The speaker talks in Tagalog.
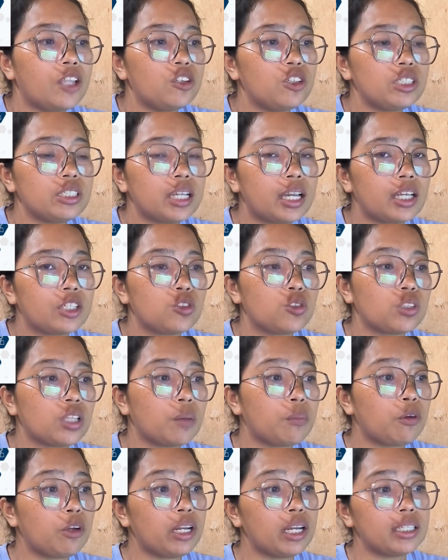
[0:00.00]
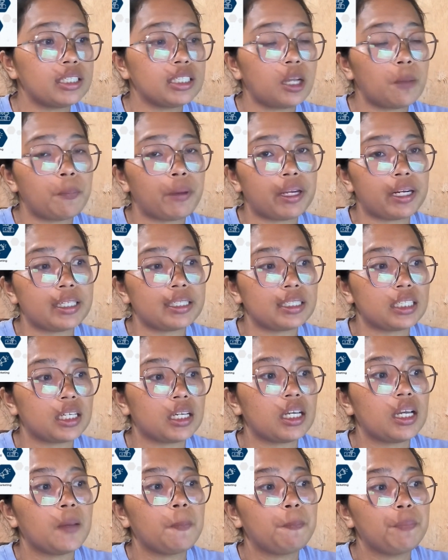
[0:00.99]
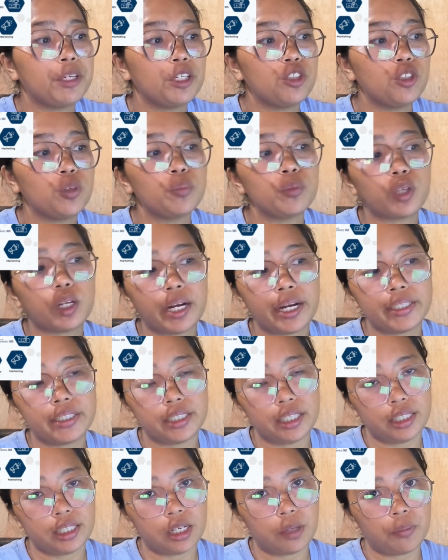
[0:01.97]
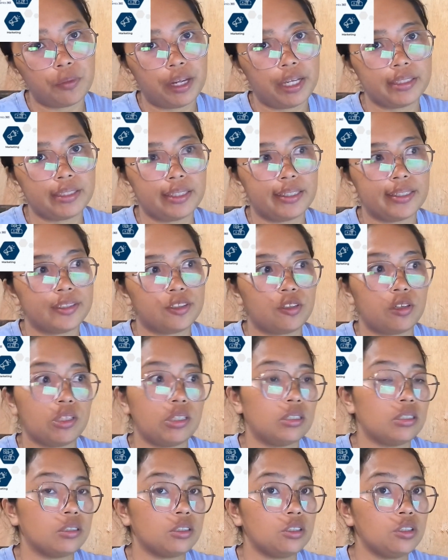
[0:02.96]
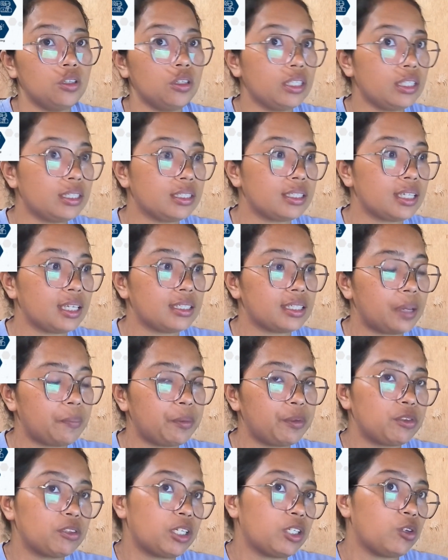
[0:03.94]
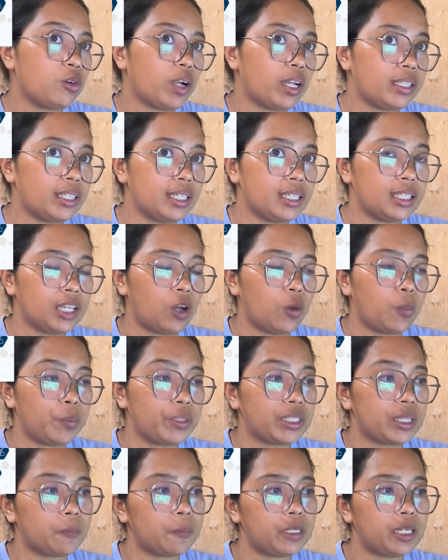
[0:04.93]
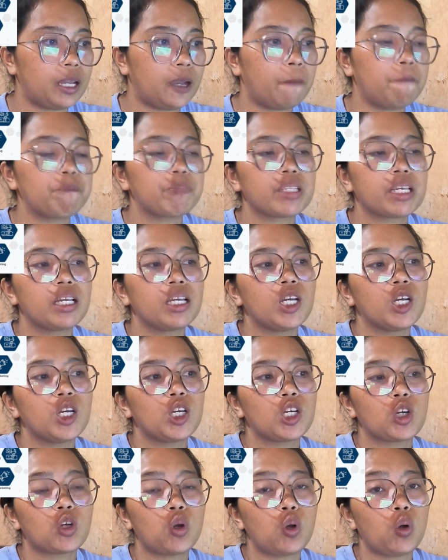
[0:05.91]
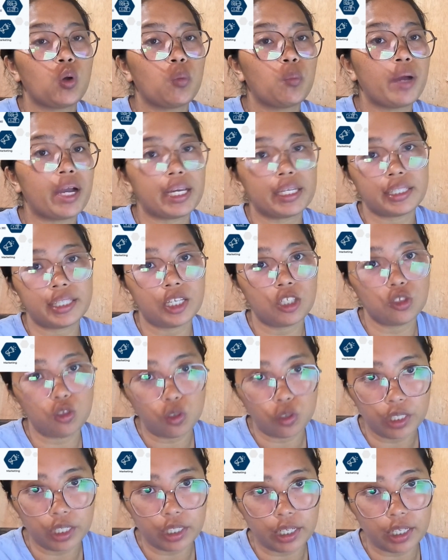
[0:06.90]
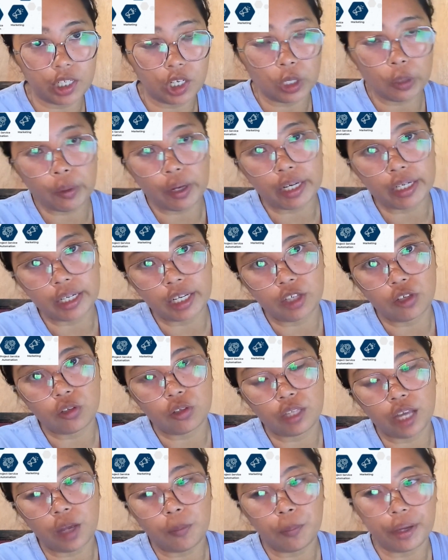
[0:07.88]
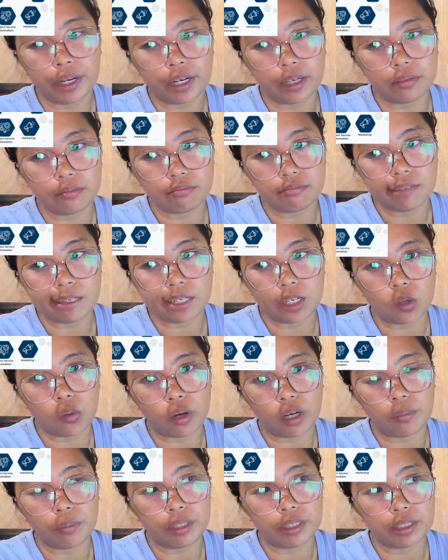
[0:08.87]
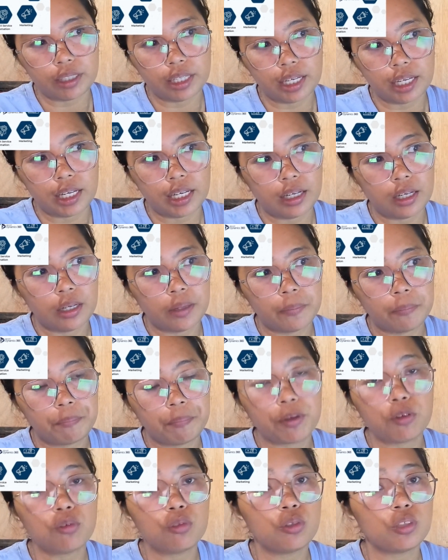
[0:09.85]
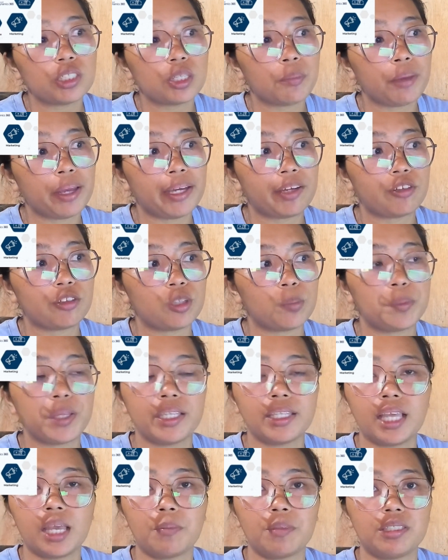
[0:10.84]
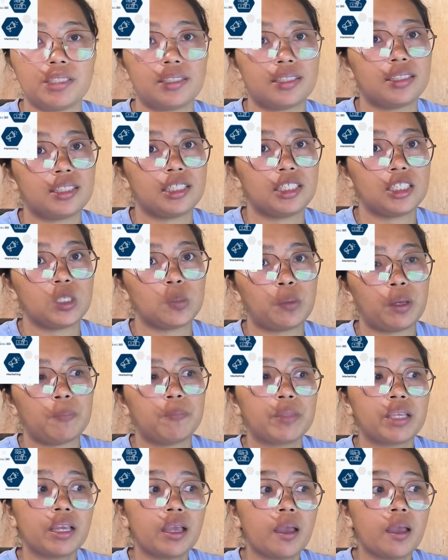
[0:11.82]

Ano siya, suitable lang siya para sa medium to large enterprises. So, yun sinasabi ko sa inyo kanina, umpisa pa lang, kung makita nyong nire-require kayo, ah, parang may requirement na marunong sa Microsoft Dynamics 365,